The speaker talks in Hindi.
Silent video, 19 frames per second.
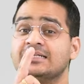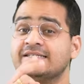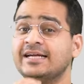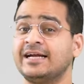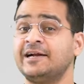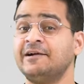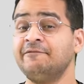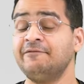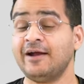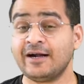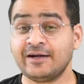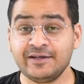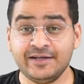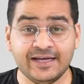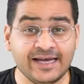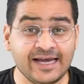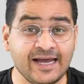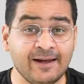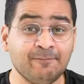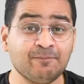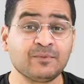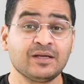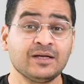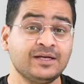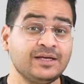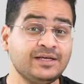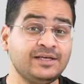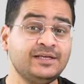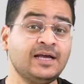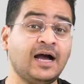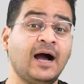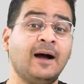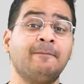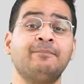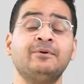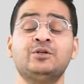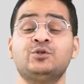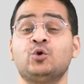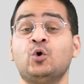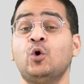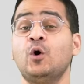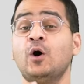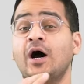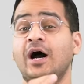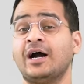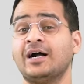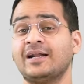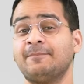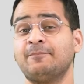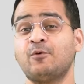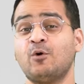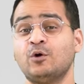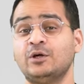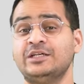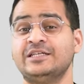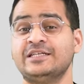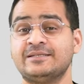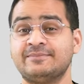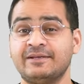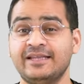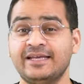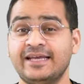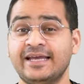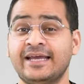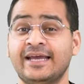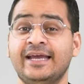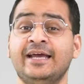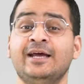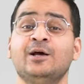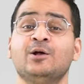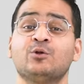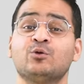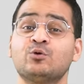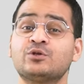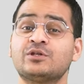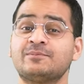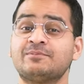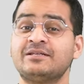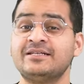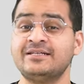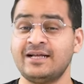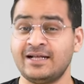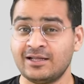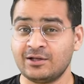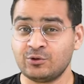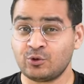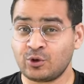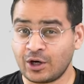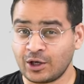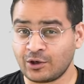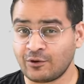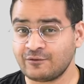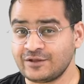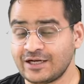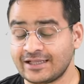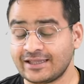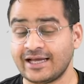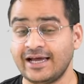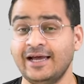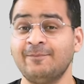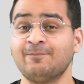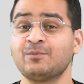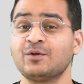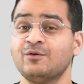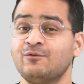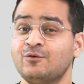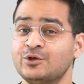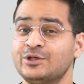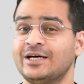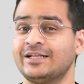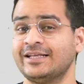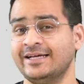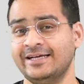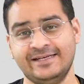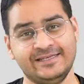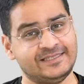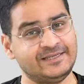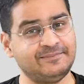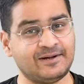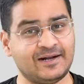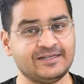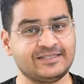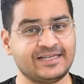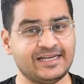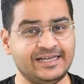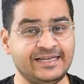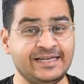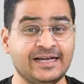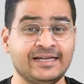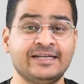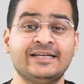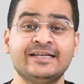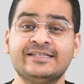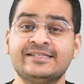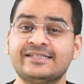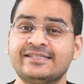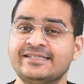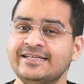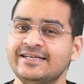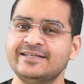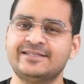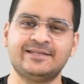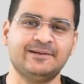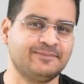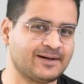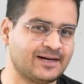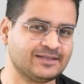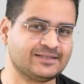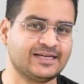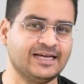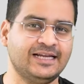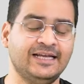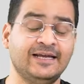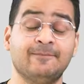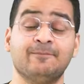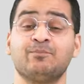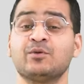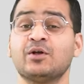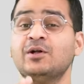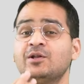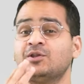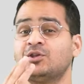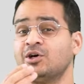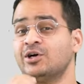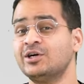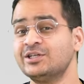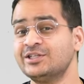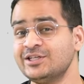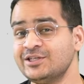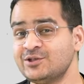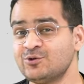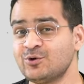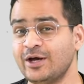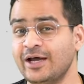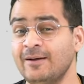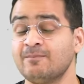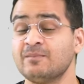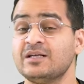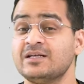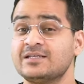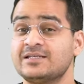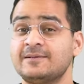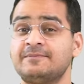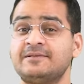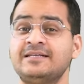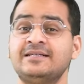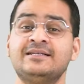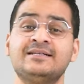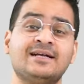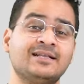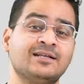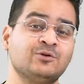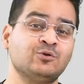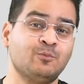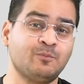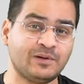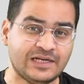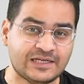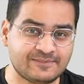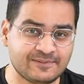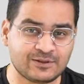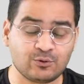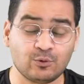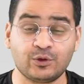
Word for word: सेकेंड फैक्ट ये है कि यहाँ पे जो अगर आप कॉलेजेस में देखेंगे तो सबसे ज़्यादा जो कट ऑफ जाता है वो जाता है इसी ब्रांच के लिए यानी कि सी ब्रांच e के लिए थर्ड चीज़ जो है सबसे ज़्यादा जो प्लेसमेंट्स